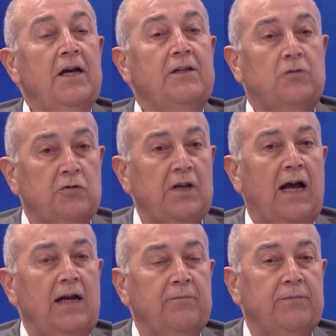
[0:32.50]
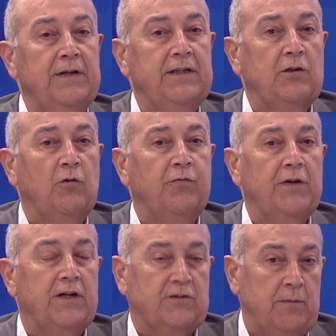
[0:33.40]
تساهم في
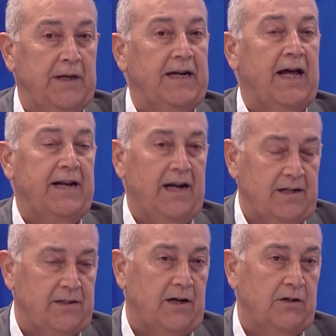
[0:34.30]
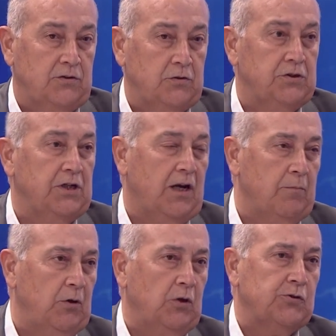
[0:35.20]
توفير اطمئنان اكثر للتجار
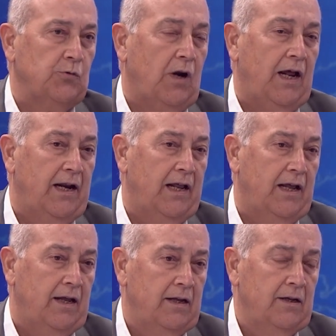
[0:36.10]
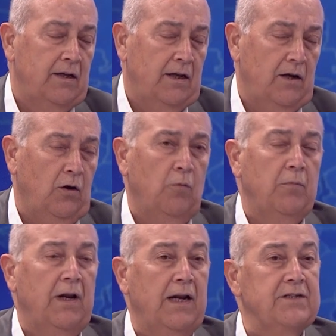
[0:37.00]
بالحصول على
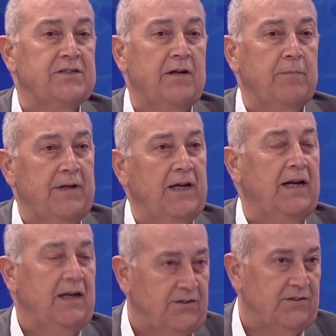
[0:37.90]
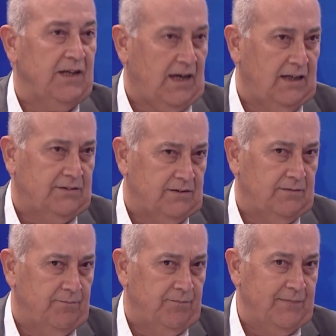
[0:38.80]
العمله الاجنبيه للاستيراد.
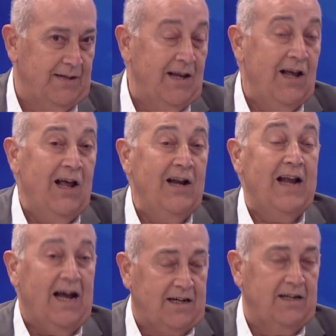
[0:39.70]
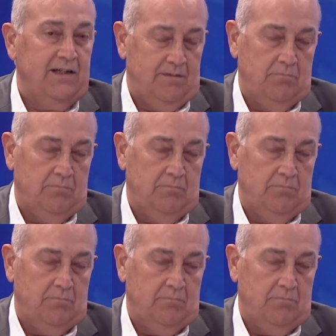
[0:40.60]
لكن